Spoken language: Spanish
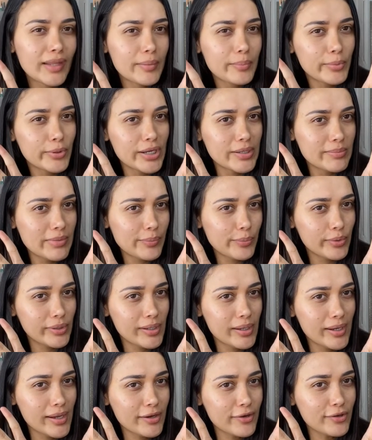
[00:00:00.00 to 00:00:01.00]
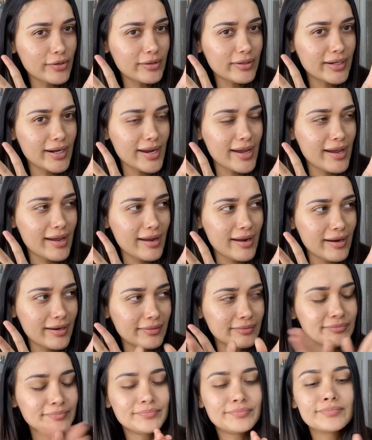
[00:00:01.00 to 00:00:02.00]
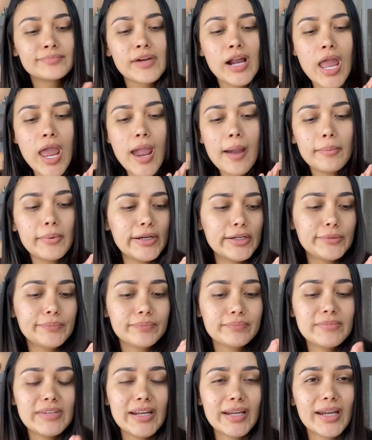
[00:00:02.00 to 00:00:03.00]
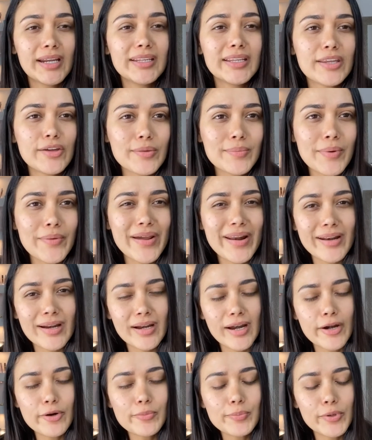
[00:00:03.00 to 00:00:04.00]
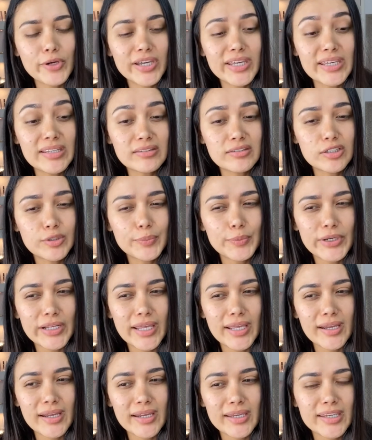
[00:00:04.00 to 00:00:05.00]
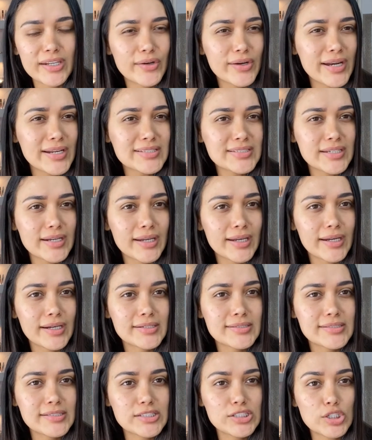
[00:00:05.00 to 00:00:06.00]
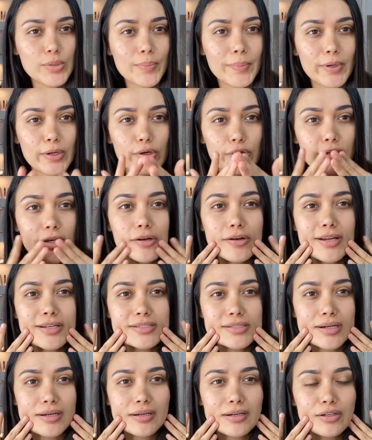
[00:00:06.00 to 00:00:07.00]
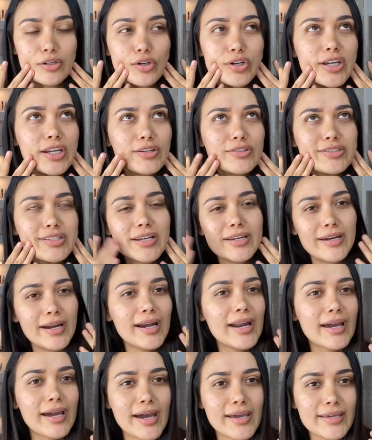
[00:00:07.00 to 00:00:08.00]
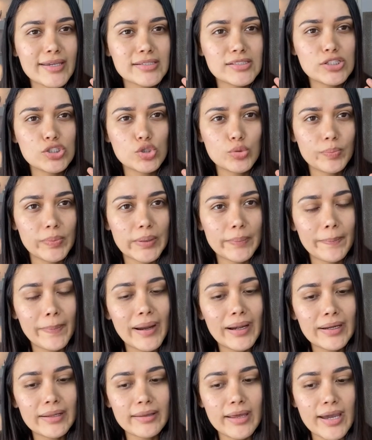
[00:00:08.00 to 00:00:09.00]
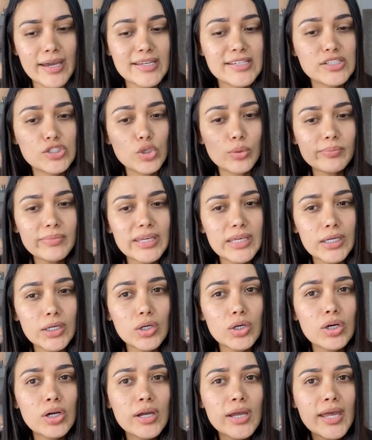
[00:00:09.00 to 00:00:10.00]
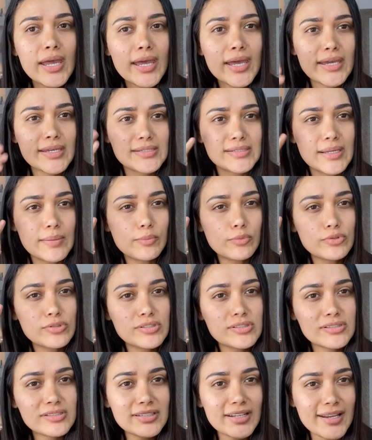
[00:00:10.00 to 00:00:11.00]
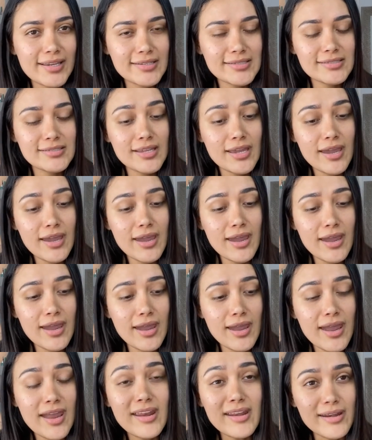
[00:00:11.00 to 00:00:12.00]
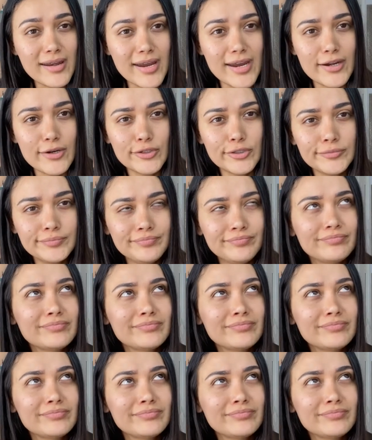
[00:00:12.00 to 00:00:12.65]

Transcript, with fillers: Por ahí me pueden encontrar. Bueno, miren, el día de hoy me voy a arreglar un poquito porque quiero ir a hacer ejercicio, pero no quiero, no quiero salir a la calle así súper pálida. Es domingo, estamos 3 de enero